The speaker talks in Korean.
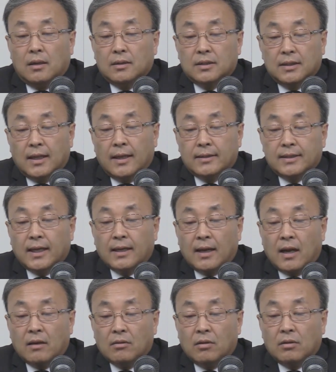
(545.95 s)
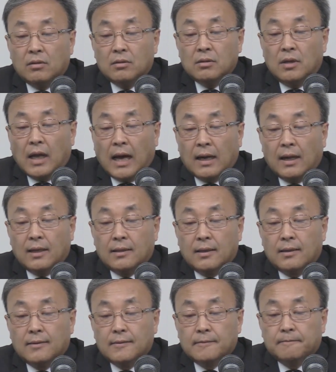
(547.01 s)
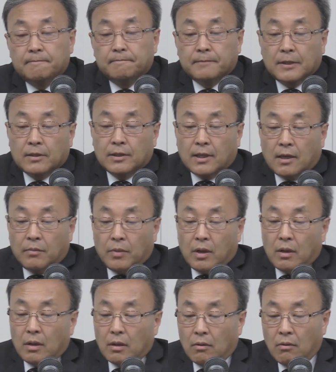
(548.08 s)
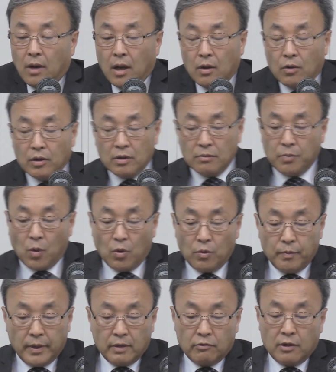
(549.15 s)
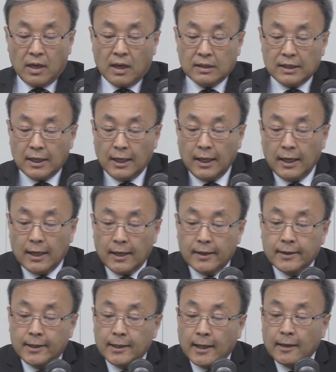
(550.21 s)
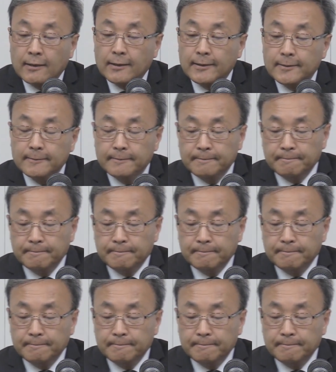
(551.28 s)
시대의 책이라는 것을 알아야 돼. 그러지 않으면 왜 여기는 복음이 우리랑 틀린가 이렇게 되는 거예요.